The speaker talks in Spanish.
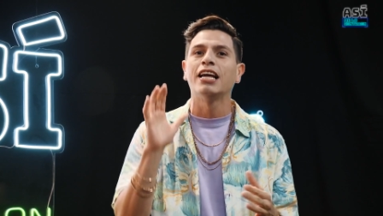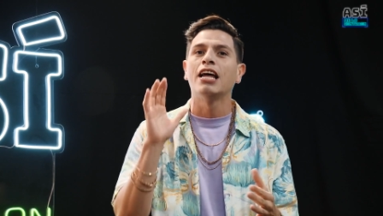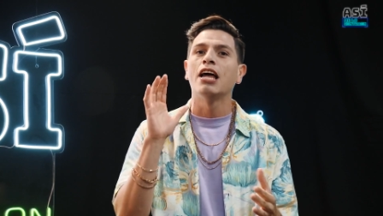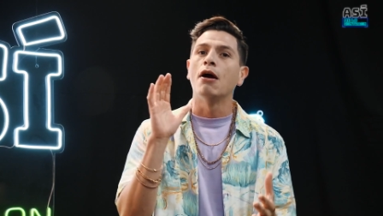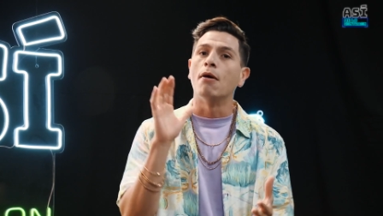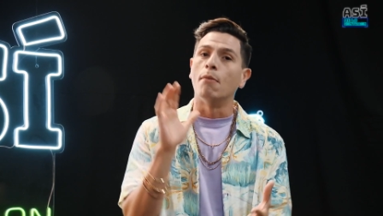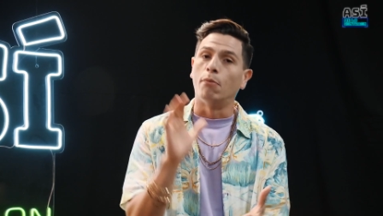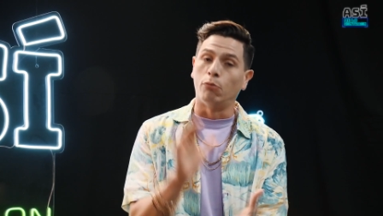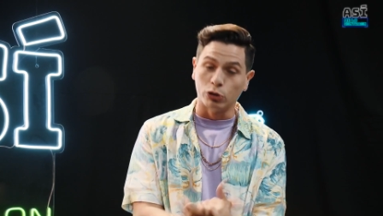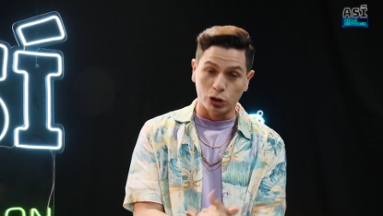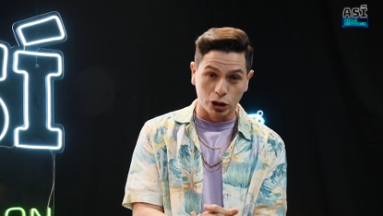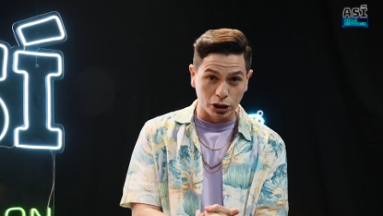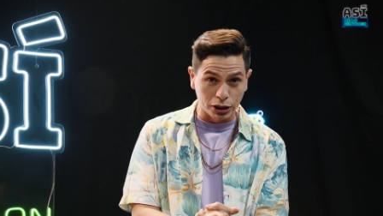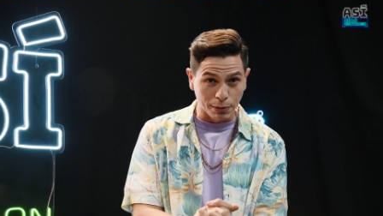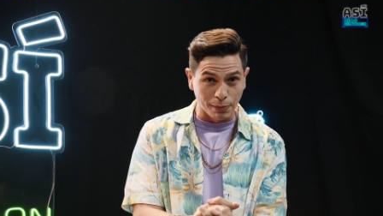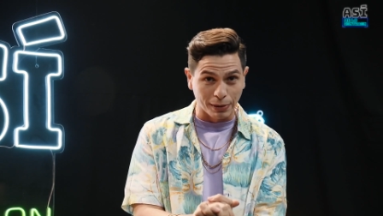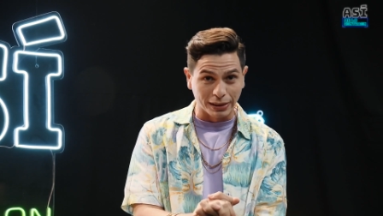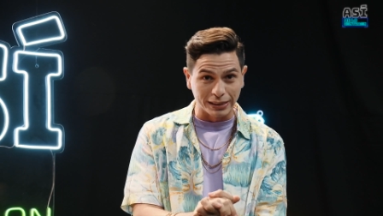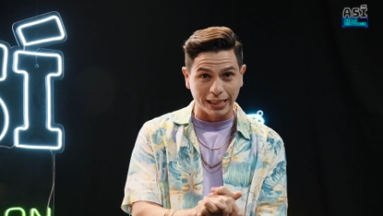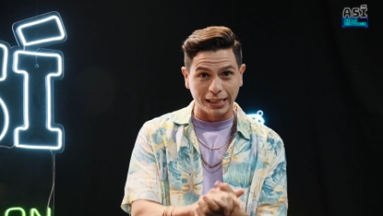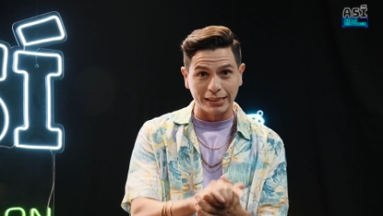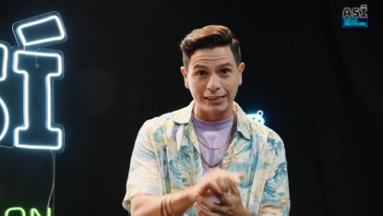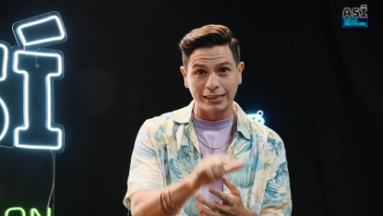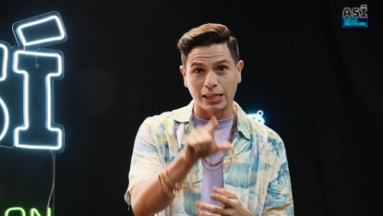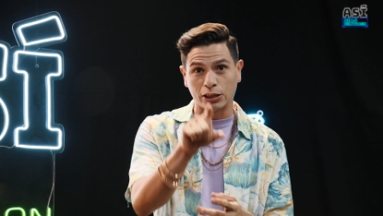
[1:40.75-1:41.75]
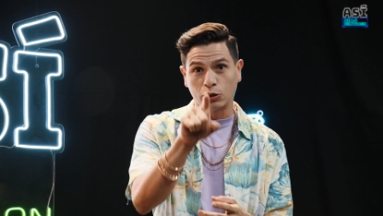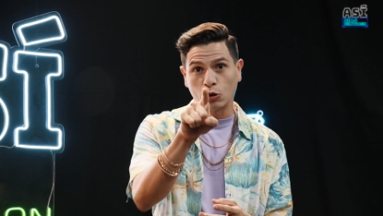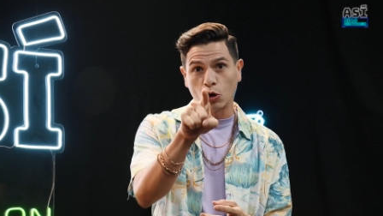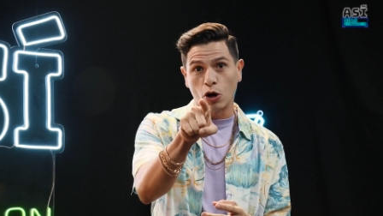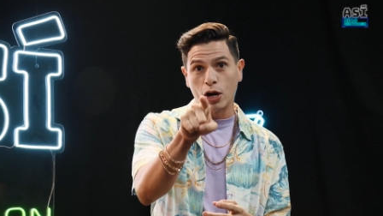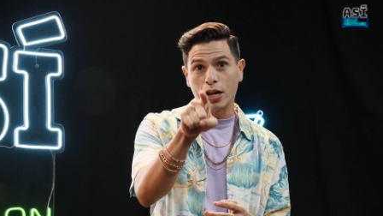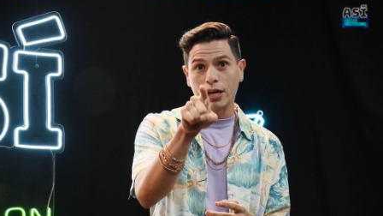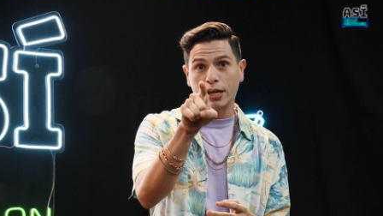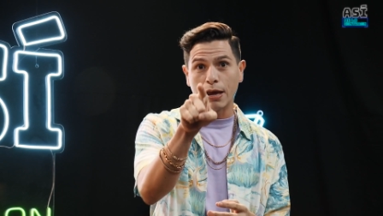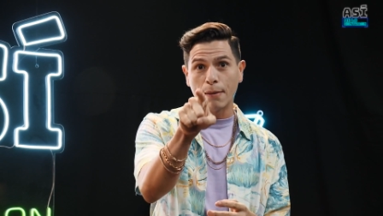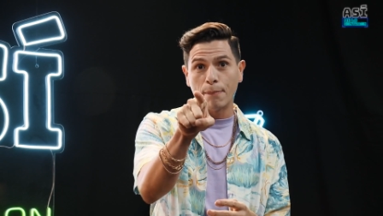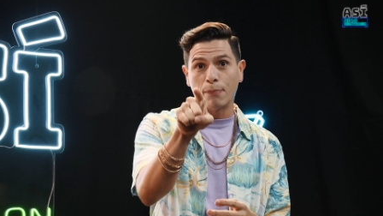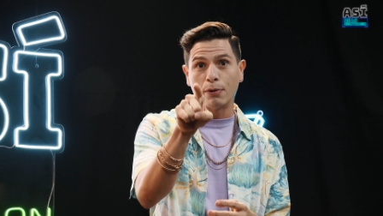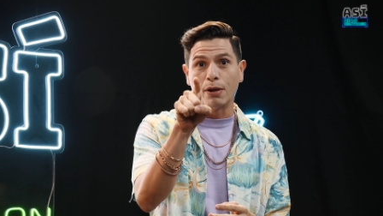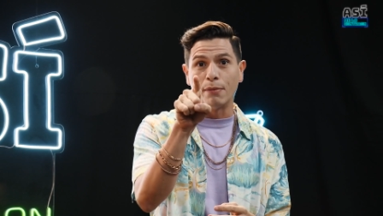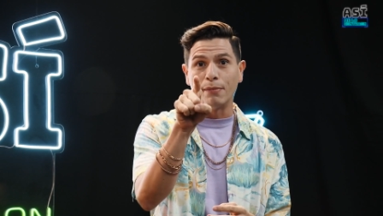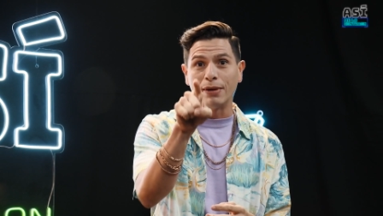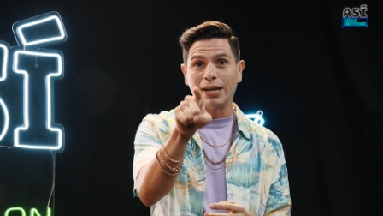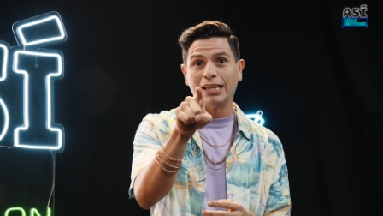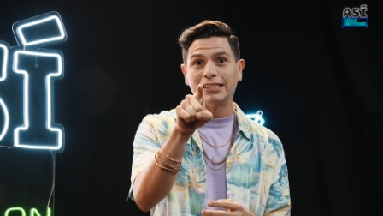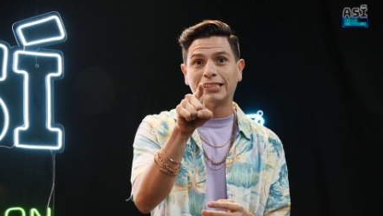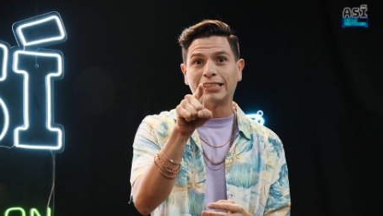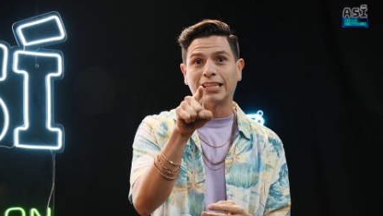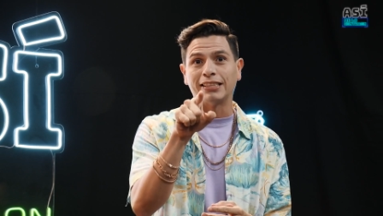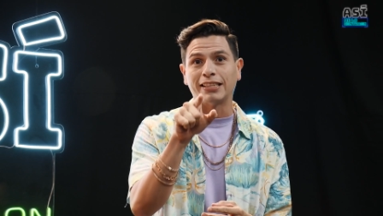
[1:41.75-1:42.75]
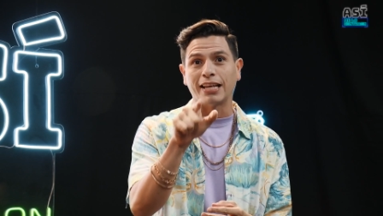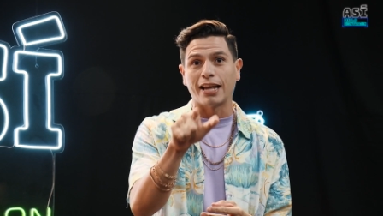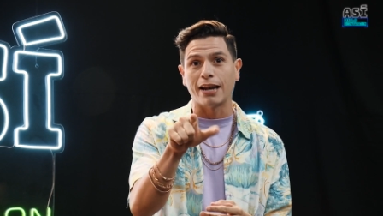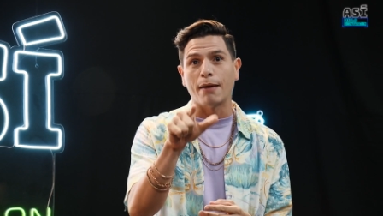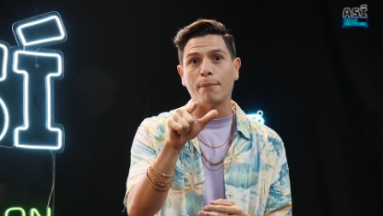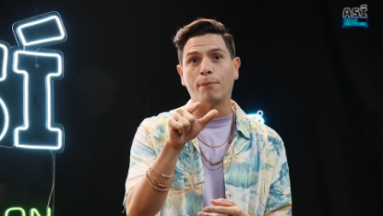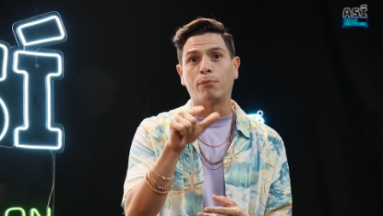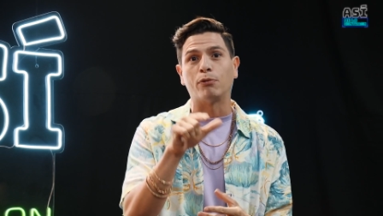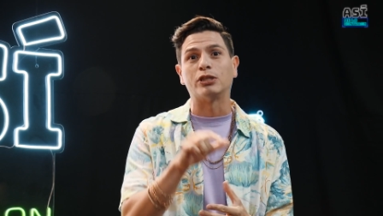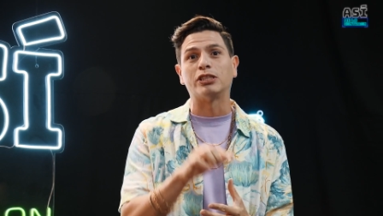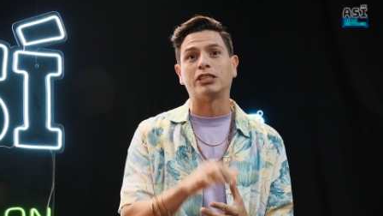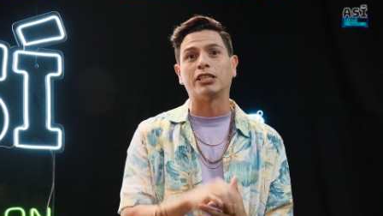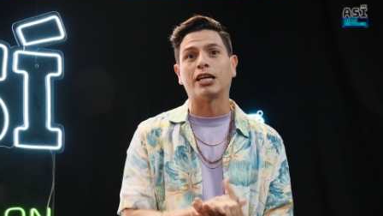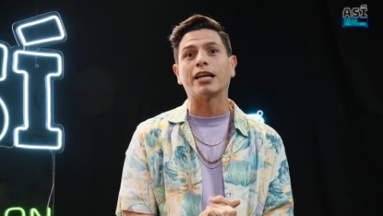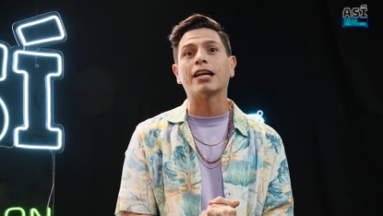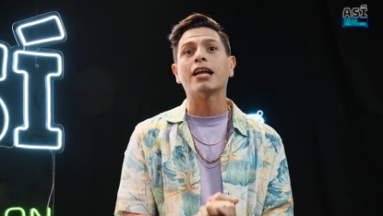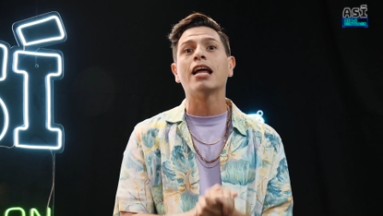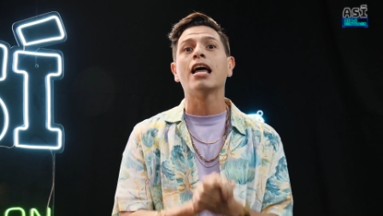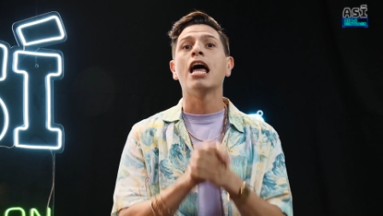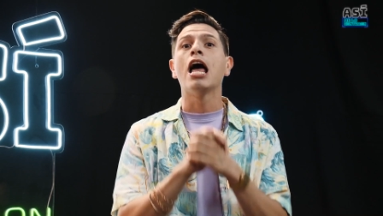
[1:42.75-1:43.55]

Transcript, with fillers: Muchísimas gracias a todo el equipo de Miriam Santana por ser